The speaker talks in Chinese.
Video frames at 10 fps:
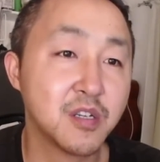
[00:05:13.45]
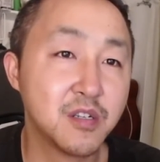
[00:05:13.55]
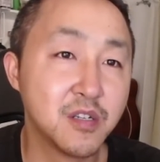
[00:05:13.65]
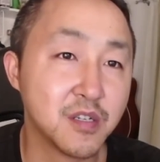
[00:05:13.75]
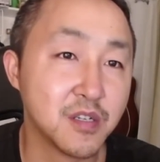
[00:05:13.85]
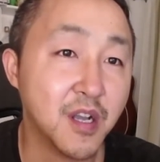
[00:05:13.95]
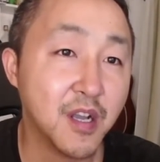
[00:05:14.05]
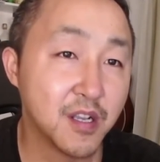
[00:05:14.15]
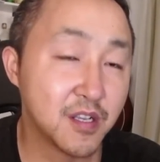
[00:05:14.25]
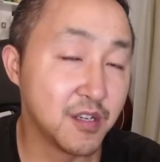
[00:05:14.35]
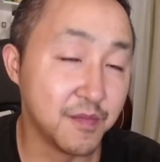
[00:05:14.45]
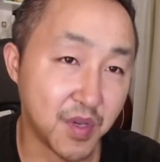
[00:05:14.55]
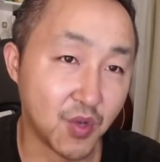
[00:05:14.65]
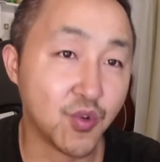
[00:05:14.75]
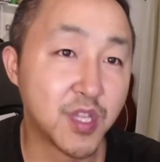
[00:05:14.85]
这是这是
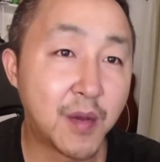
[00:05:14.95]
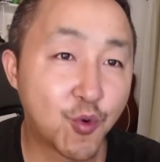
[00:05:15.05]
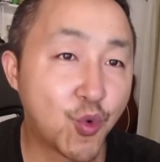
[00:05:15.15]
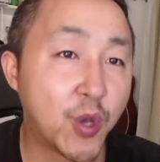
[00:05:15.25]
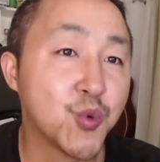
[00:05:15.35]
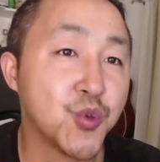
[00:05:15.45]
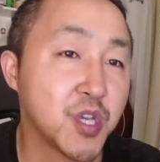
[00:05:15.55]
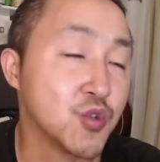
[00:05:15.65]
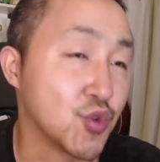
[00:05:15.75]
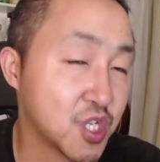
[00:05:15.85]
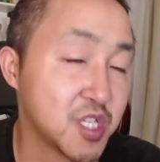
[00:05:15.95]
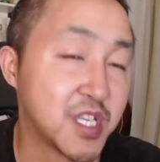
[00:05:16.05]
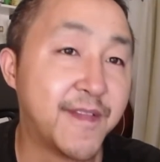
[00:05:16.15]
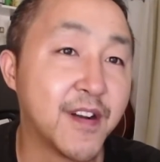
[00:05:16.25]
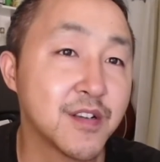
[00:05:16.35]
美国他惯用的一种制
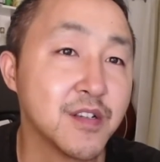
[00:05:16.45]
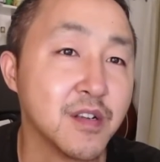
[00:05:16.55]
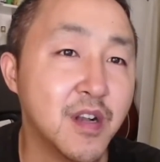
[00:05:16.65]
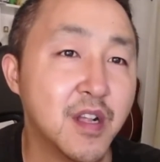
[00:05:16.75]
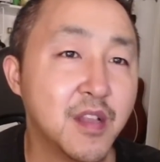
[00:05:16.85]
裁方式。